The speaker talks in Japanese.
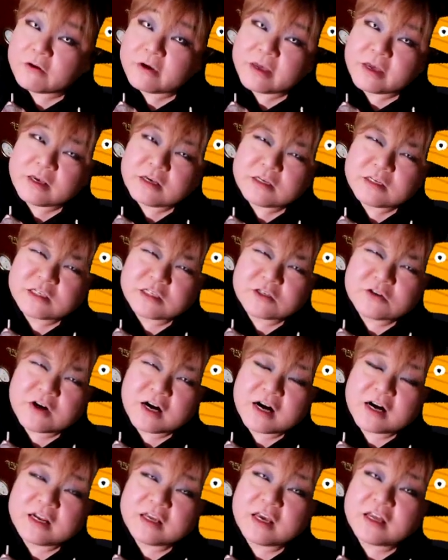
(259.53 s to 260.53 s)
の演出
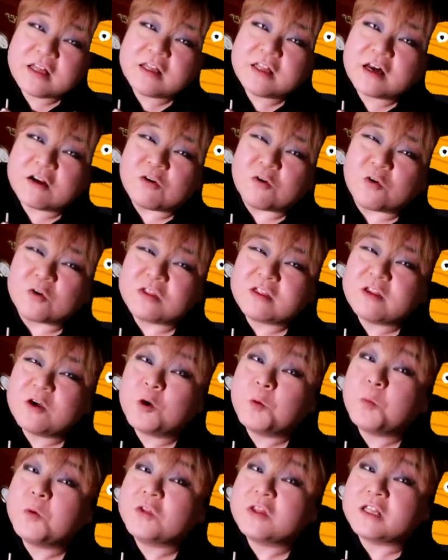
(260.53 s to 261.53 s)
はありえんだろうって
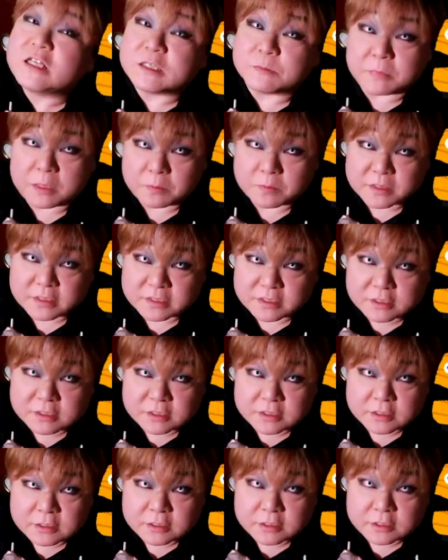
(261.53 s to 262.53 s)
思ってしまいます、